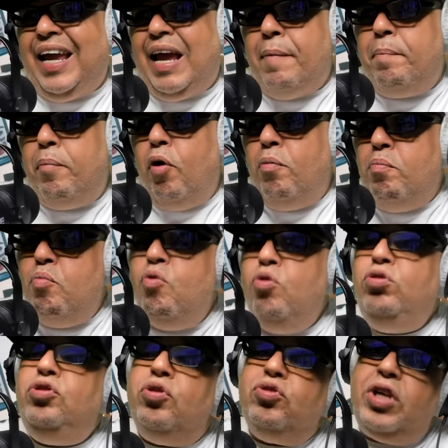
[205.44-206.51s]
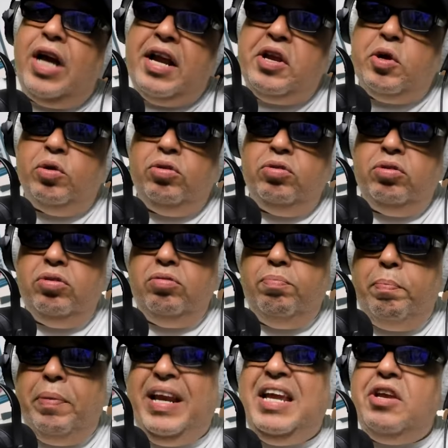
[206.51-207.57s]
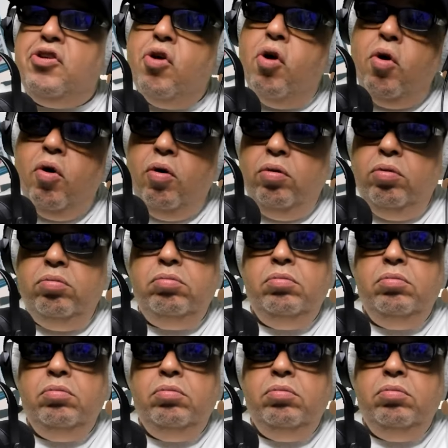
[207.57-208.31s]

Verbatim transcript: que por muchos años brilló,